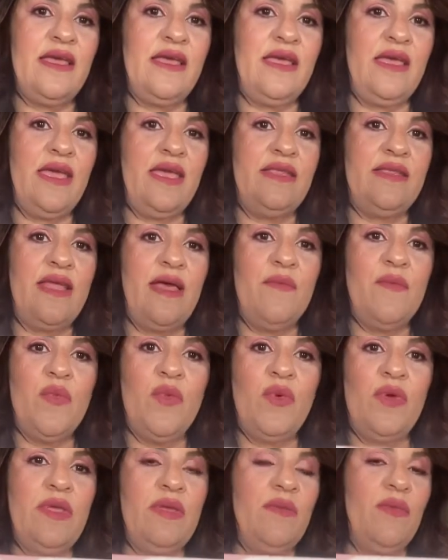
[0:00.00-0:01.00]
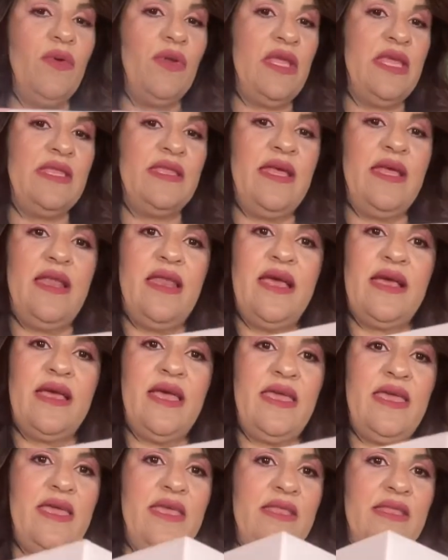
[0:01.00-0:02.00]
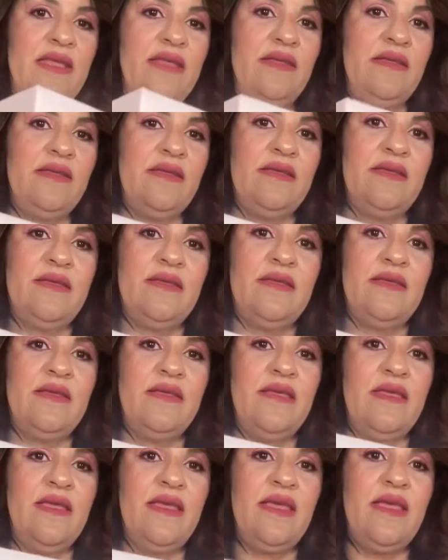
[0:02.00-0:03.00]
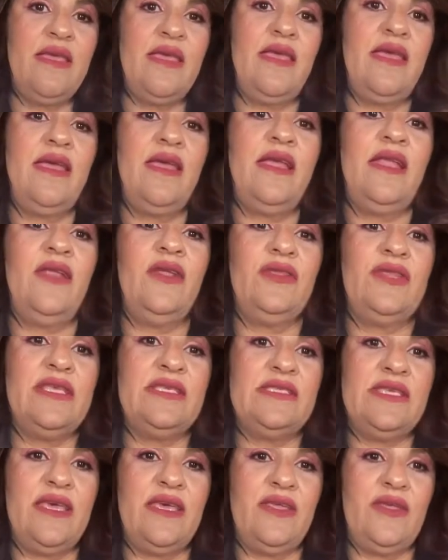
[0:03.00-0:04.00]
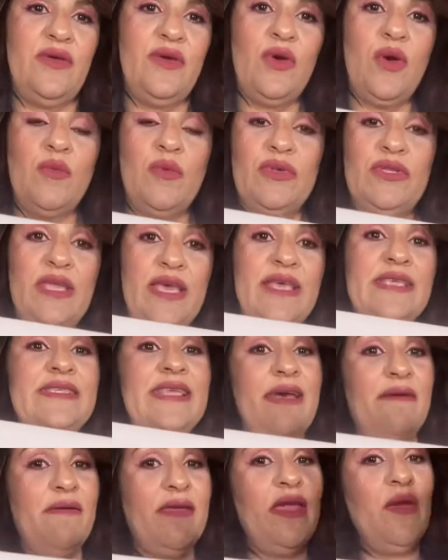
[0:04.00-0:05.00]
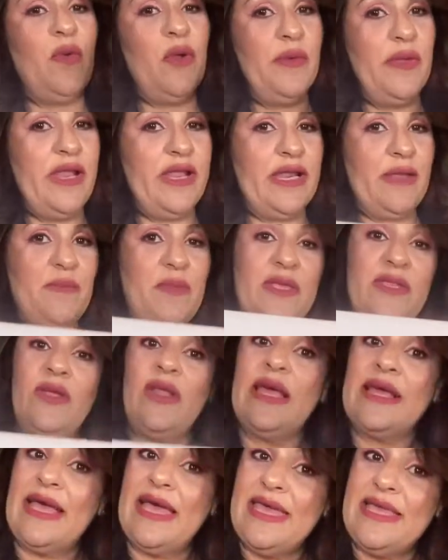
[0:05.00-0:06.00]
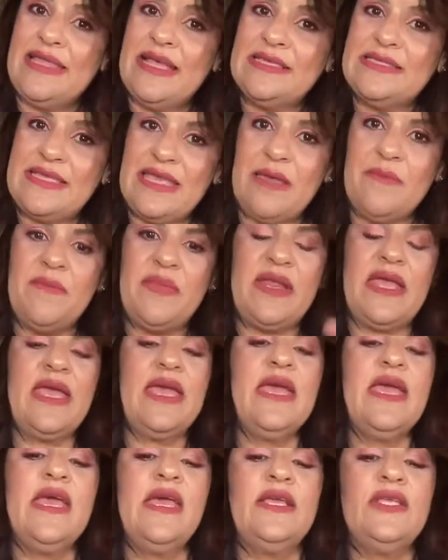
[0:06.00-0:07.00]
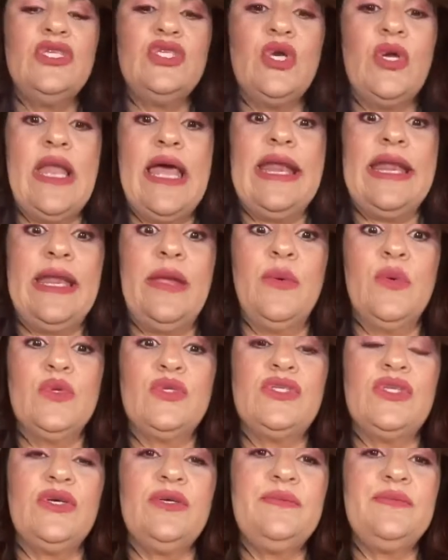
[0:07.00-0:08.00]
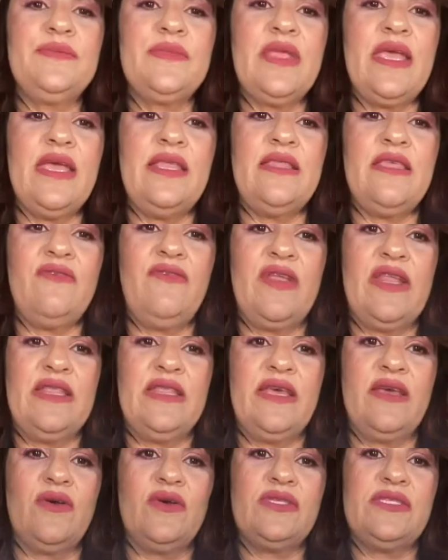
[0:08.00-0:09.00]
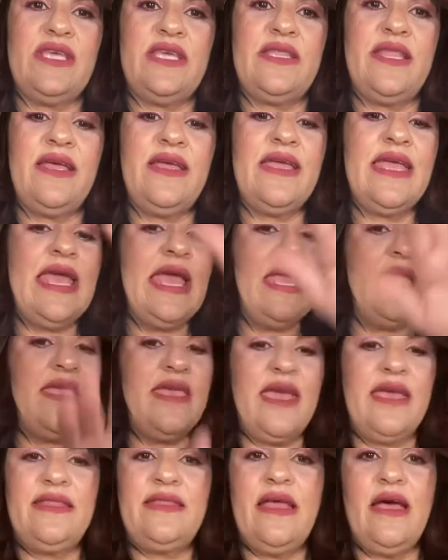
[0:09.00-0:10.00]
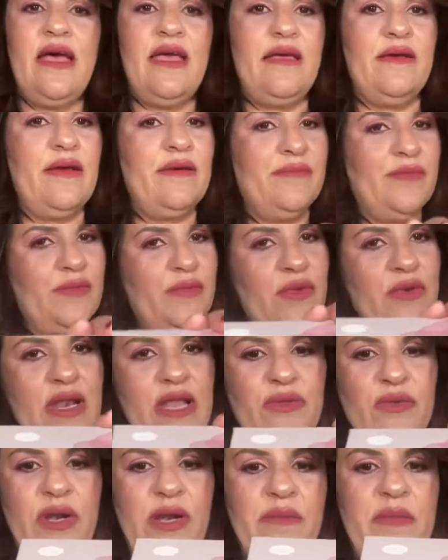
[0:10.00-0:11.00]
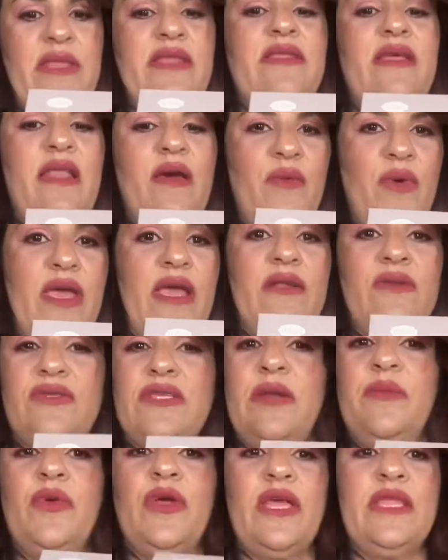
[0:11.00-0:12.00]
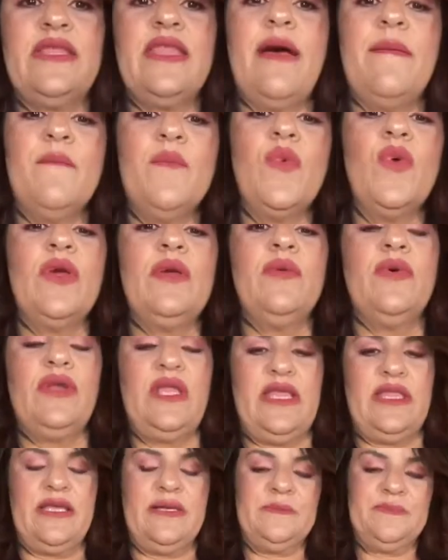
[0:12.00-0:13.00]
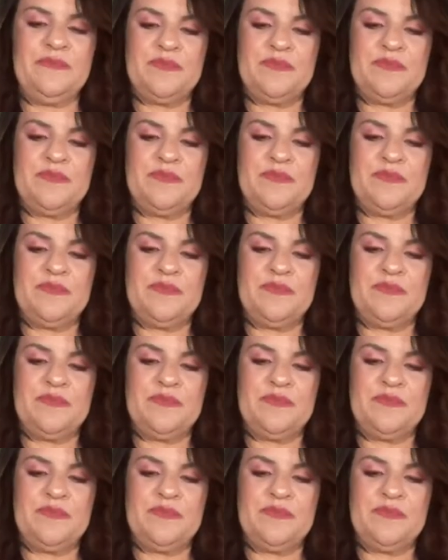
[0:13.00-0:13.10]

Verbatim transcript: Está muy bonita en la cajita. Los diseños, como ustedes saben, y vuelvo y les repito, la cajita siempre yo la reuso en diferentes cositas. Y esta, naturalmente, la voy a reusar porque está muy bonita.